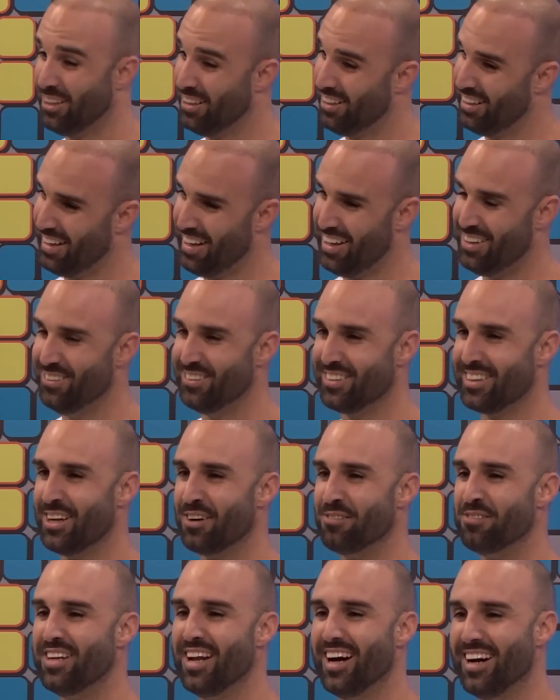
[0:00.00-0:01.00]
A Lourdes, los
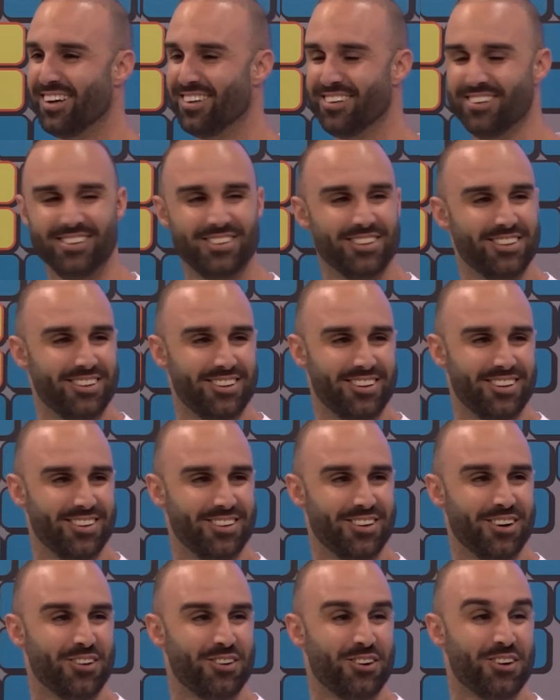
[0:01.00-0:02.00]
milagros yo,
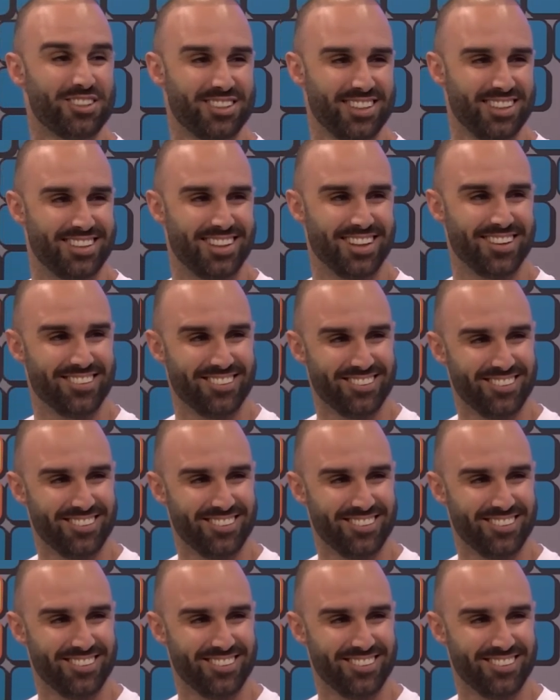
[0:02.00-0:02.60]
no, existen, ¿no?